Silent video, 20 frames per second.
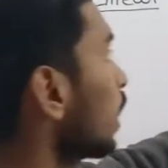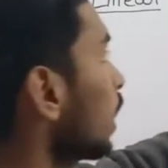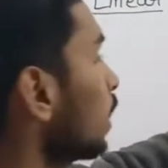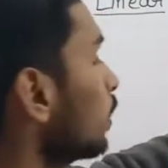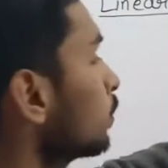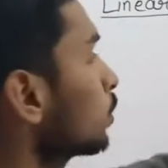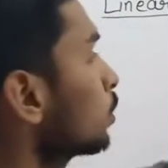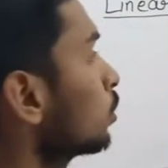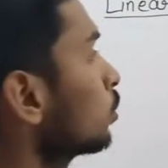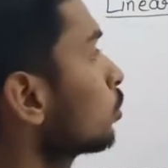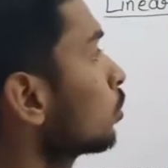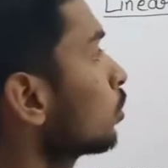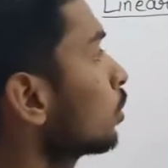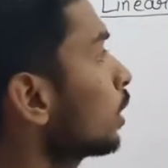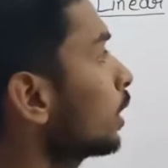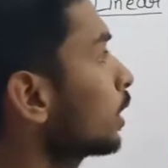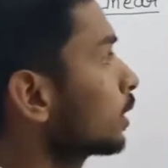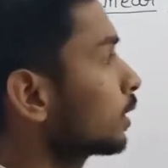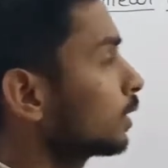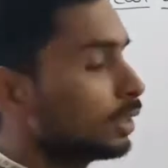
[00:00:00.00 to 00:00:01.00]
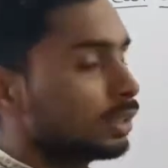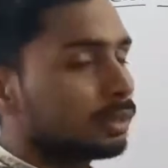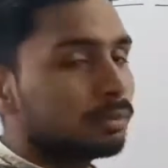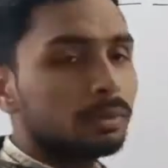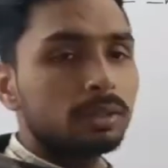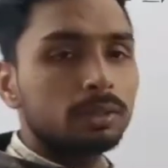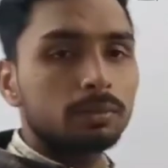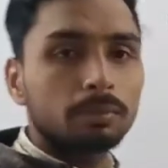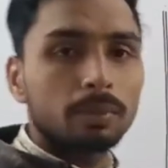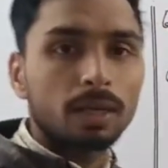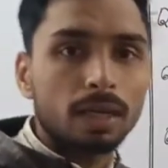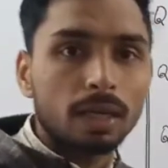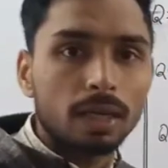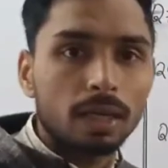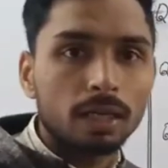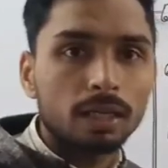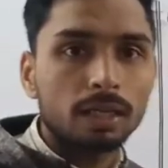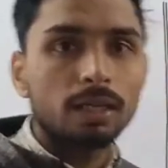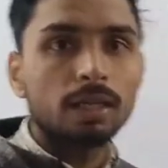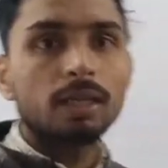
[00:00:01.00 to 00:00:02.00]
टाइम्स जो है एक्सीड मीन्स बड़ा
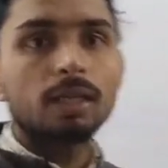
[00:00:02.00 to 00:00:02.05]
है